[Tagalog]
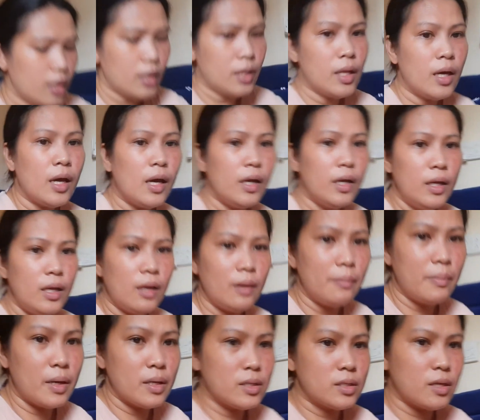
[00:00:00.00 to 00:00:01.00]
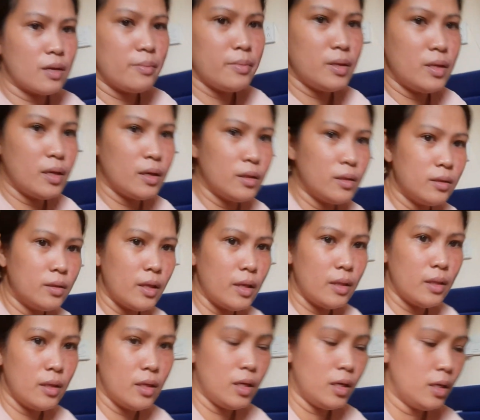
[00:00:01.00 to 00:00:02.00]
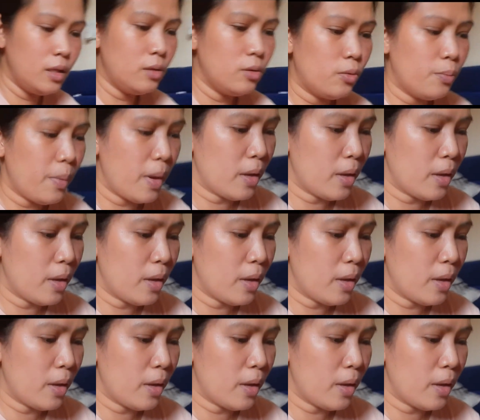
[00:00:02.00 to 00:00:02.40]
nakailang box kami ng 10 kilo.